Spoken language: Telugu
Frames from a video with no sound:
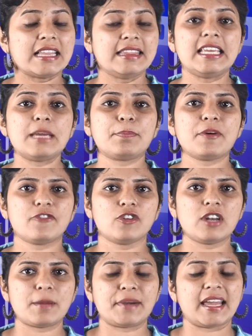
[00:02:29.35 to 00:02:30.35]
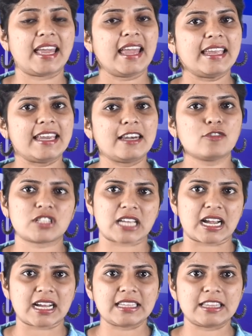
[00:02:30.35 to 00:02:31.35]
దీపం ఉన్నప్పుడే ఇల్లు
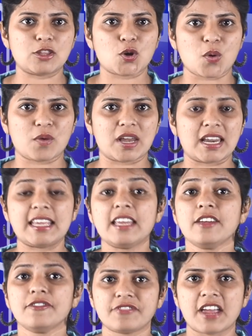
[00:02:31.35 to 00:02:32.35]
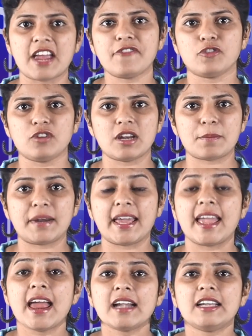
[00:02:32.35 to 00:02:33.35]
చక్కదిద్దుకోవాలని కావాలని ఫేమ్ ఉన్నప్పుడే
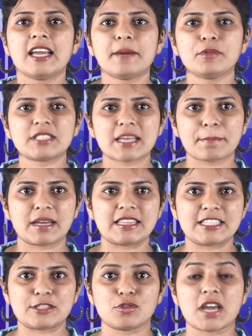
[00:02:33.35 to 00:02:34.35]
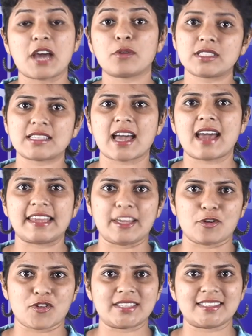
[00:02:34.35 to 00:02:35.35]
డబ్బు సంపాదిస్తున్నారు స్టార్
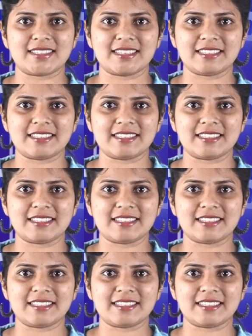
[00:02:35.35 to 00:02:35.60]
హీరోయిన్స్